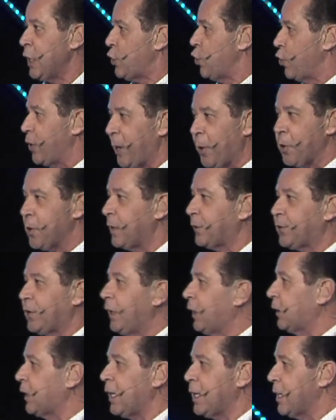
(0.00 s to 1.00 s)
Y yo quiero
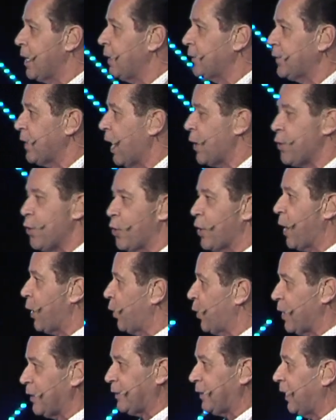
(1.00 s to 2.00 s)
decirte, iglesia, yo
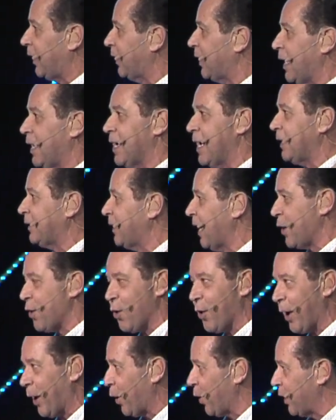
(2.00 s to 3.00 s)
quiero decirte, iglesia,
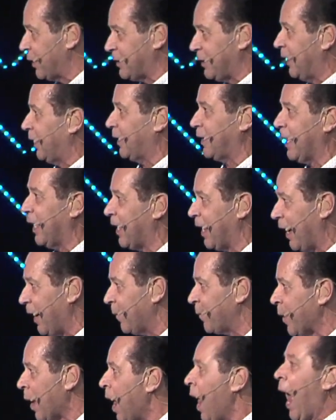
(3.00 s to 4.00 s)
yo quiero decirte
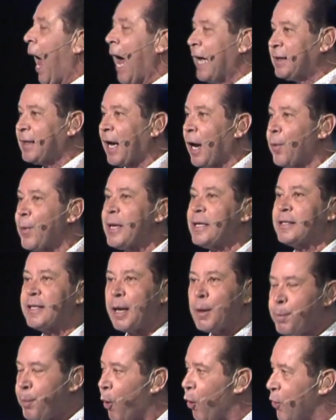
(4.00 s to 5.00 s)
que a través
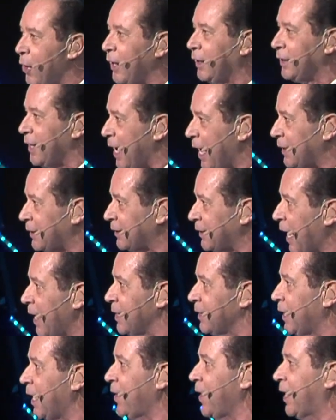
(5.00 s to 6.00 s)
del poder de la
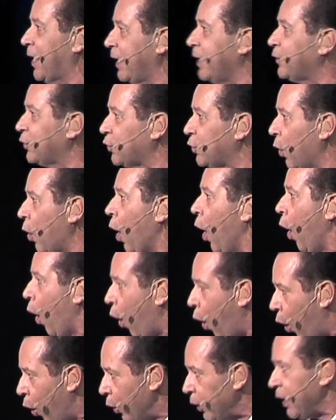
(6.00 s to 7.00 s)
sangre de Cristo,
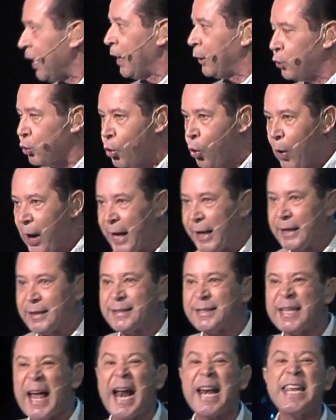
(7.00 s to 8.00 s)
hoy tú
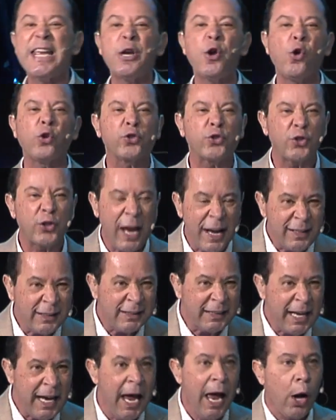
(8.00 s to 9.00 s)
eres tan
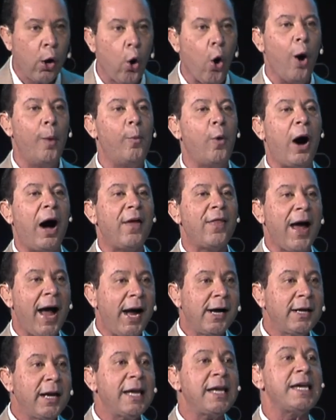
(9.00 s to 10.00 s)
inocente como
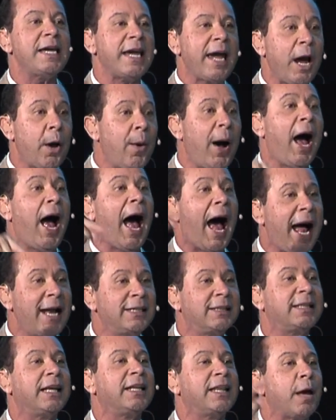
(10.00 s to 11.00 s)
Adán y Eva
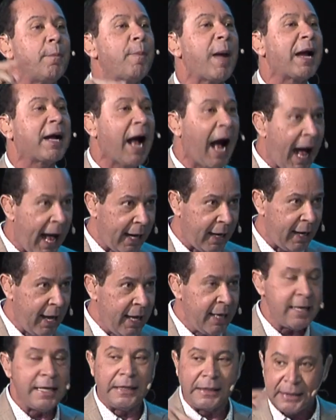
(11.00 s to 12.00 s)
antes de pecar.
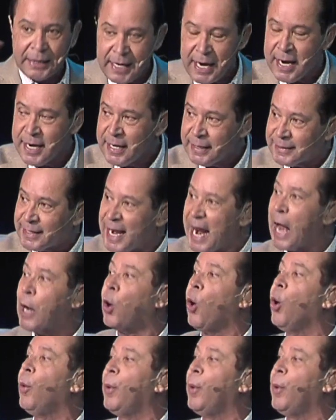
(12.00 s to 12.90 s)
Y tienes la